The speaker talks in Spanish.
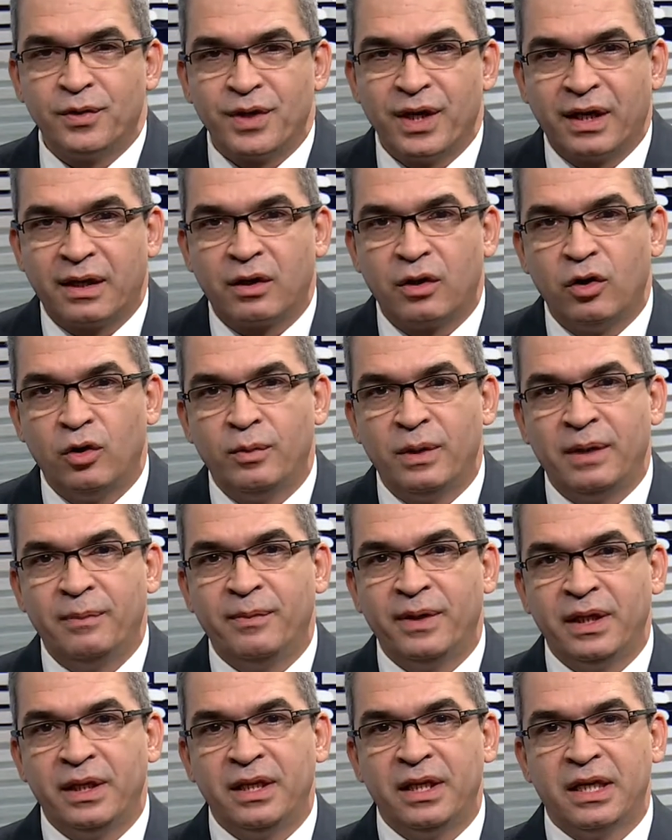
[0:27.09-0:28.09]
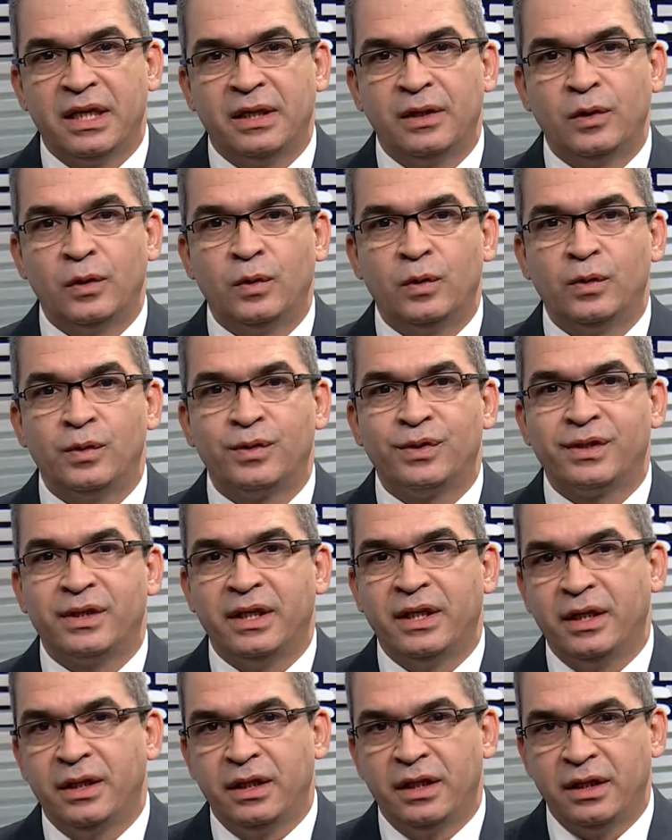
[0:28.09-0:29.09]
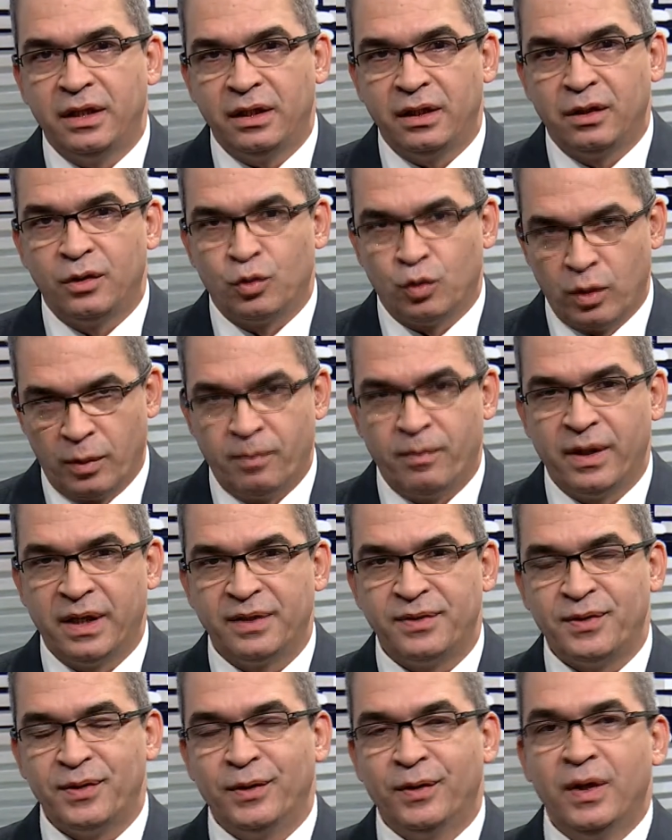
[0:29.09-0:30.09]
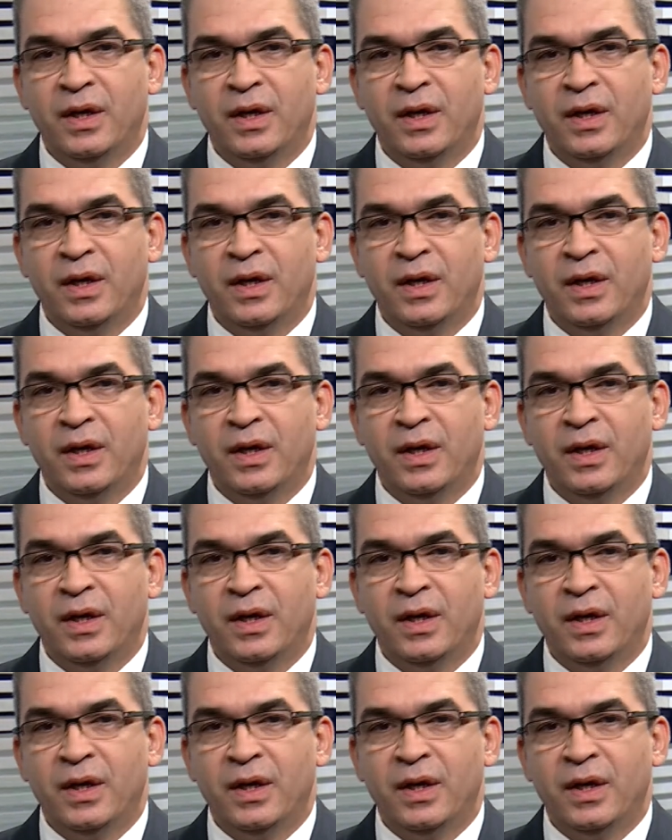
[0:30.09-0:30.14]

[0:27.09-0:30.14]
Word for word: a arroba meridiano CN, su espacio.